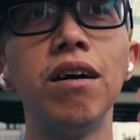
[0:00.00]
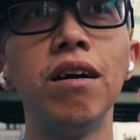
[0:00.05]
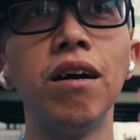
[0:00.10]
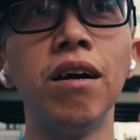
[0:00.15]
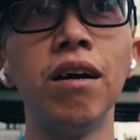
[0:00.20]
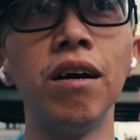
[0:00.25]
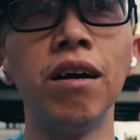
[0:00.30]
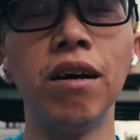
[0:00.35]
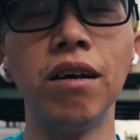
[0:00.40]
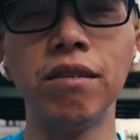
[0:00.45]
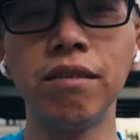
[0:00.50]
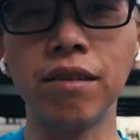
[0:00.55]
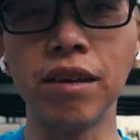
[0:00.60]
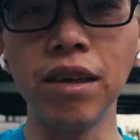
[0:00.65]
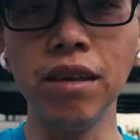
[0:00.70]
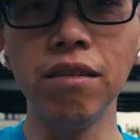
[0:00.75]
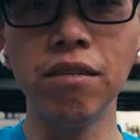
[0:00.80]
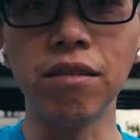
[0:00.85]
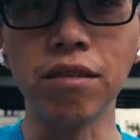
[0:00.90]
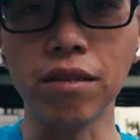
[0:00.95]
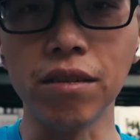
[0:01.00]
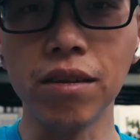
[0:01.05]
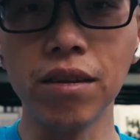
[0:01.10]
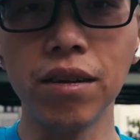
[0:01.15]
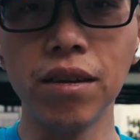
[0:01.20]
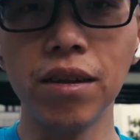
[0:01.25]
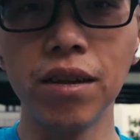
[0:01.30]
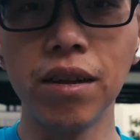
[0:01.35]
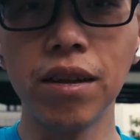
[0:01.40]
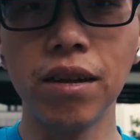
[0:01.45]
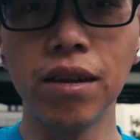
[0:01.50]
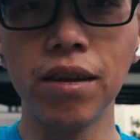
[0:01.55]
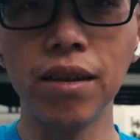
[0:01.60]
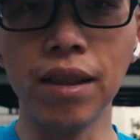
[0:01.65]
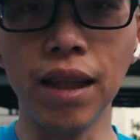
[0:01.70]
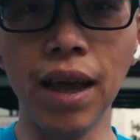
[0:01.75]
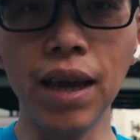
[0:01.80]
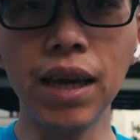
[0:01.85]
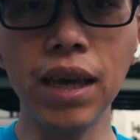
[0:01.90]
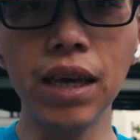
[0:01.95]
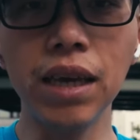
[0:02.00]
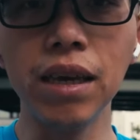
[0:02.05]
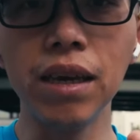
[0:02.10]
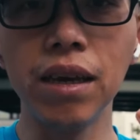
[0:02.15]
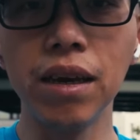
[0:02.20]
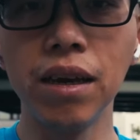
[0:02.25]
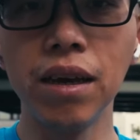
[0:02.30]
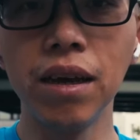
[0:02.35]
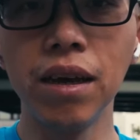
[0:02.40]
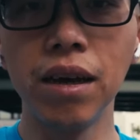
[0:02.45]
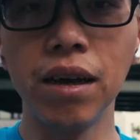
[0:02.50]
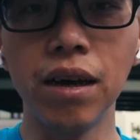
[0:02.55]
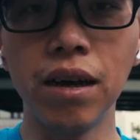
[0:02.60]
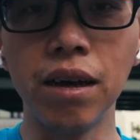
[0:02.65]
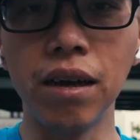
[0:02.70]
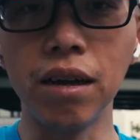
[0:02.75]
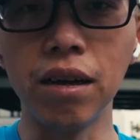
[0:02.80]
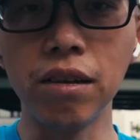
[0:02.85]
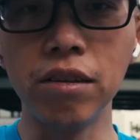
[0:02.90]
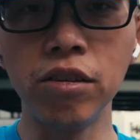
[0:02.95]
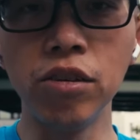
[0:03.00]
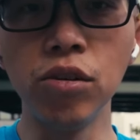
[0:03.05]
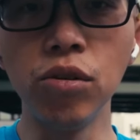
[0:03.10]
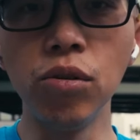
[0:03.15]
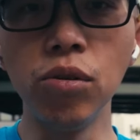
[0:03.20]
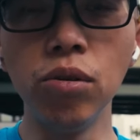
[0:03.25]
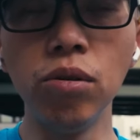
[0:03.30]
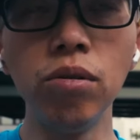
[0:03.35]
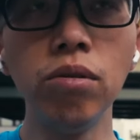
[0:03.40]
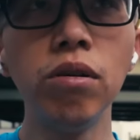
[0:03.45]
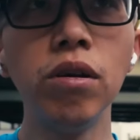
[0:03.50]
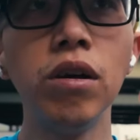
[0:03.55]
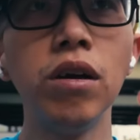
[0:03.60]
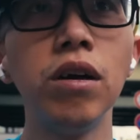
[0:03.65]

呃，skins、Nike、呃，轻功、